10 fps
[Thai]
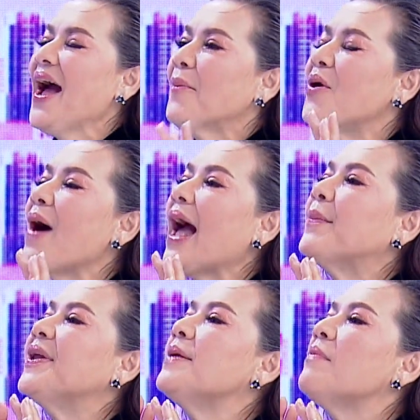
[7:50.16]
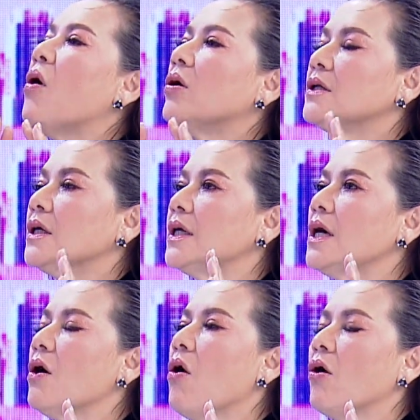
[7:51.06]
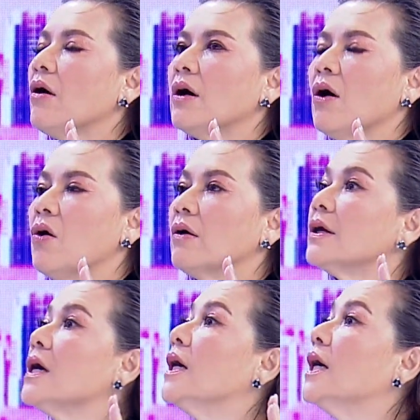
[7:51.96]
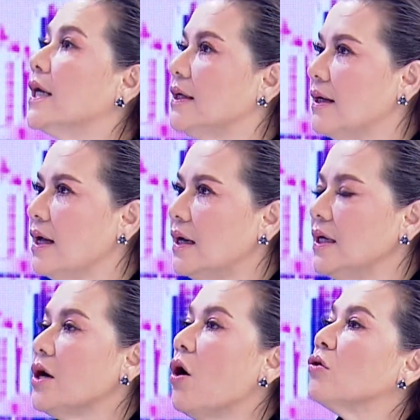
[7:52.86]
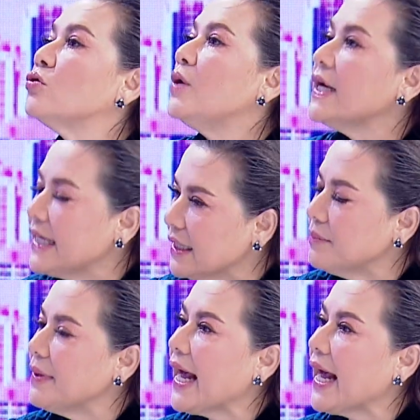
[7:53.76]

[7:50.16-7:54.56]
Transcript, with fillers: เพราะว่าอาไม่ได้มองถึงเรื่องของ ของเรื่องเงิน เรื่องของธุรกิจไหม